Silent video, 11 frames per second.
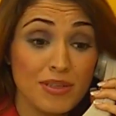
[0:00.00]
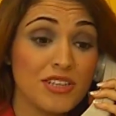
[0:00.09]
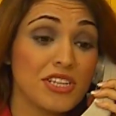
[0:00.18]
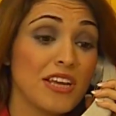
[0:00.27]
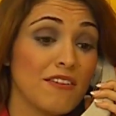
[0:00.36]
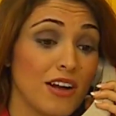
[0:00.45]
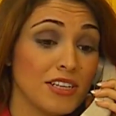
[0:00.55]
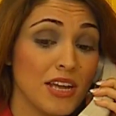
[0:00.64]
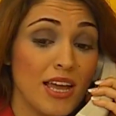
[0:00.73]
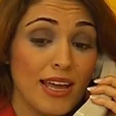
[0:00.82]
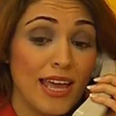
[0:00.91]
E, tabii
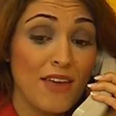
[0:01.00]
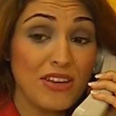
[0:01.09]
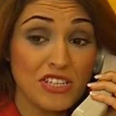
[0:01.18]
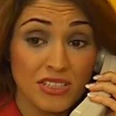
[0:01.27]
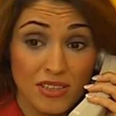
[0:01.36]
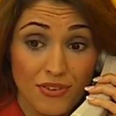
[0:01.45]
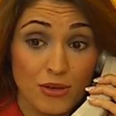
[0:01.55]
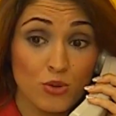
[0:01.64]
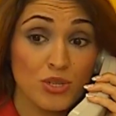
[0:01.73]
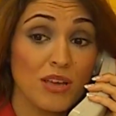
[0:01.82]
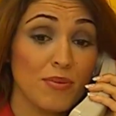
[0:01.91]
söylerim Suzancığım.
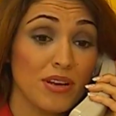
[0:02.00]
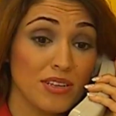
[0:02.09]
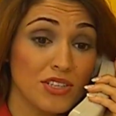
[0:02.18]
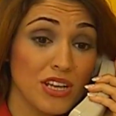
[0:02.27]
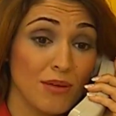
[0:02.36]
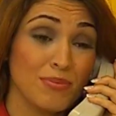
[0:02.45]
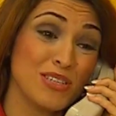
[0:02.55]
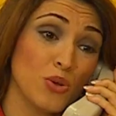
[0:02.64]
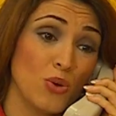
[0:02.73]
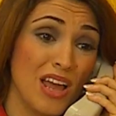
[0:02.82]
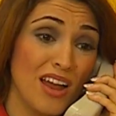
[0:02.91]
Sağ ol
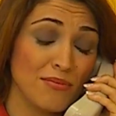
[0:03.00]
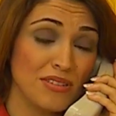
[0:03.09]
arkadaşım.